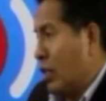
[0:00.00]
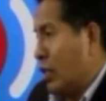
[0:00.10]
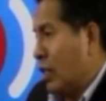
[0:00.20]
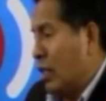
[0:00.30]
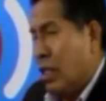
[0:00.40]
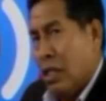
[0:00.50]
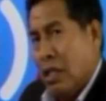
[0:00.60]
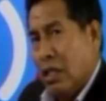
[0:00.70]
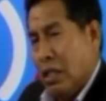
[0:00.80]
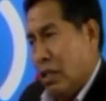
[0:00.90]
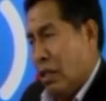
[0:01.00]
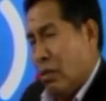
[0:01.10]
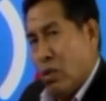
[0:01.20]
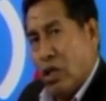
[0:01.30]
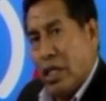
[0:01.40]
que hacer e y
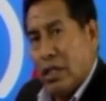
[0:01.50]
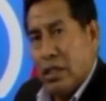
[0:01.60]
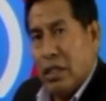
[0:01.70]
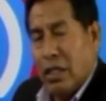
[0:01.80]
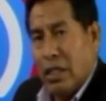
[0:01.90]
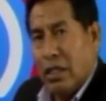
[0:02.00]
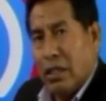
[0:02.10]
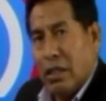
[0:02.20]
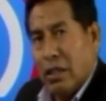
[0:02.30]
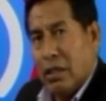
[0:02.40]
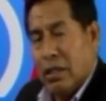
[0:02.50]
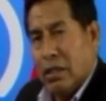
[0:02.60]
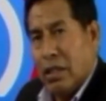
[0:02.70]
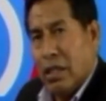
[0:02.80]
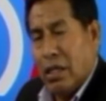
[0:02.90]
invocar desde acá de,
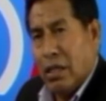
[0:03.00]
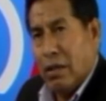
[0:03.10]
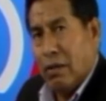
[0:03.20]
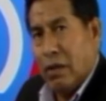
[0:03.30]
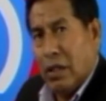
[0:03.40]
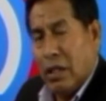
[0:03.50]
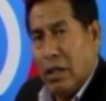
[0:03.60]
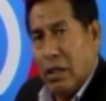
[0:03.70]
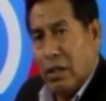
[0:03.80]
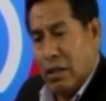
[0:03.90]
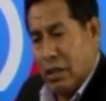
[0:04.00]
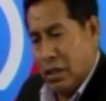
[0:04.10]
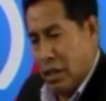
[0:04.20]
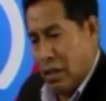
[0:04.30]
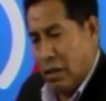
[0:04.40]
esta, de, de
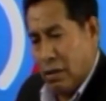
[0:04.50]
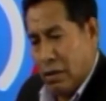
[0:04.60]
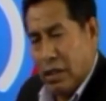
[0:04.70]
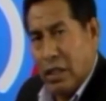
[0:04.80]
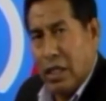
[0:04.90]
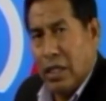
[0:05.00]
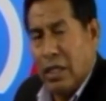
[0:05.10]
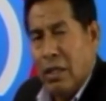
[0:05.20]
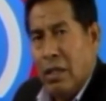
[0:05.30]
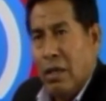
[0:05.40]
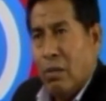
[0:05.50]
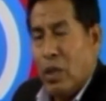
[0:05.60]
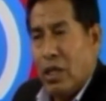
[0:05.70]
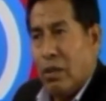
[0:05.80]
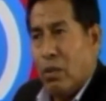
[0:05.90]
esta de este canal
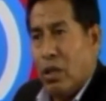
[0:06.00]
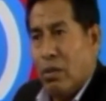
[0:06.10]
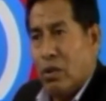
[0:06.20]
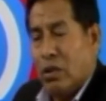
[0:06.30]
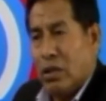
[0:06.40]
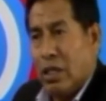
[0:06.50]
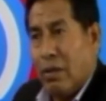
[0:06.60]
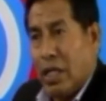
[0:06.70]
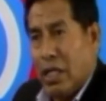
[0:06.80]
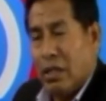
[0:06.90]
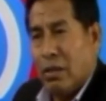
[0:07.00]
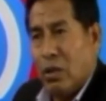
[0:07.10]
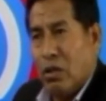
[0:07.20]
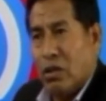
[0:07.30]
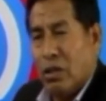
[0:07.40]
para que podamos trabajar
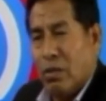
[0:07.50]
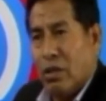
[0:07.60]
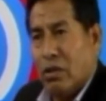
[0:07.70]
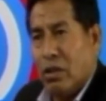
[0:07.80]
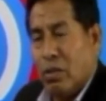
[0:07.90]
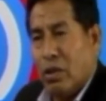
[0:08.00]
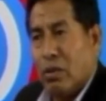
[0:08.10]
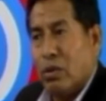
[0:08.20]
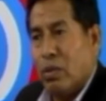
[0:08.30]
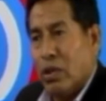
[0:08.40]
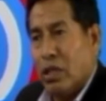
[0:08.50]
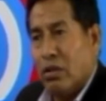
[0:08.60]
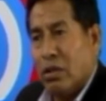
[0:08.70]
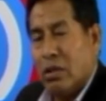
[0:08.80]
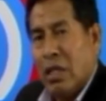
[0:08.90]
también a los hermanos y podamos
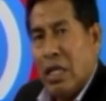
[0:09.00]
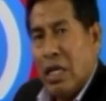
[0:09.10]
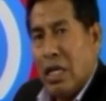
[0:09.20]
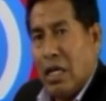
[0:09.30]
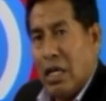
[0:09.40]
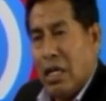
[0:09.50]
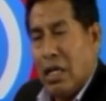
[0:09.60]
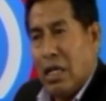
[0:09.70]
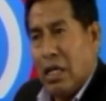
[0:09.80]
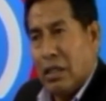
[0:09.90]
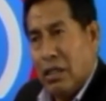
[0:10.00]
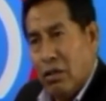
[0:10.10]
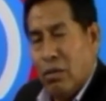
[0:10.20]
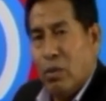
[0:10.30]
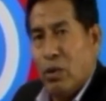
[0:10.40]
ponernos, ah, así
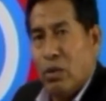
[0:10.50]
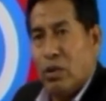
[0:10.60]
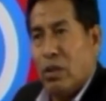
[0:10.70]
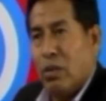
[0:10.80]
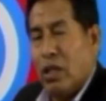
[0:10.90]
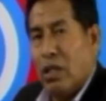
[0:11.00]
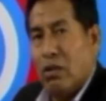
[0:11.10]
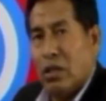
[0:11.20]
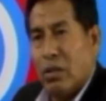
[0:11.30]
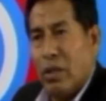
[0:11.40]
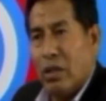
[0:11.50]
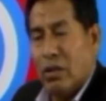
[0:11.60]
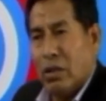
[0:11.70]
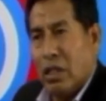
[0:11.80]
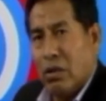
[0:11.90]
como podemos apoyar a los
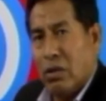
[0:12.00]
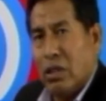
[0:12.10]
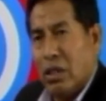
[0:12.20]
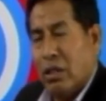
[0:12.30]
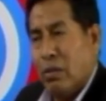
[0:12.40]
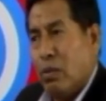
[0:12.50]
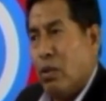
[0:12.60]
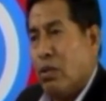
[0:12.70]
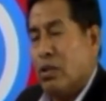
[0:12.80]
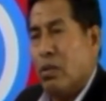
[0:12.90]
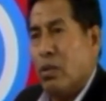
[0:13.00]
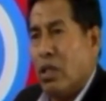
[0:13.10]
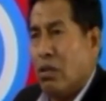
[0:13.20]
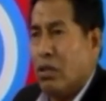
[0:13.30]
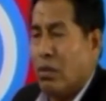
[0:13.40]
hermanos del norte, también podamos
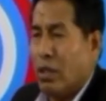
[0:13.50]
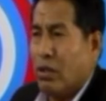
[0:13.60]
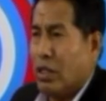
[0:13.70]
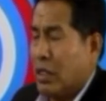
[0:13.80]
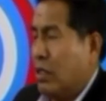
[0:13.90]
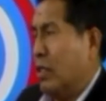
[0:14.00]
apoyar a los hermanos de Sánchez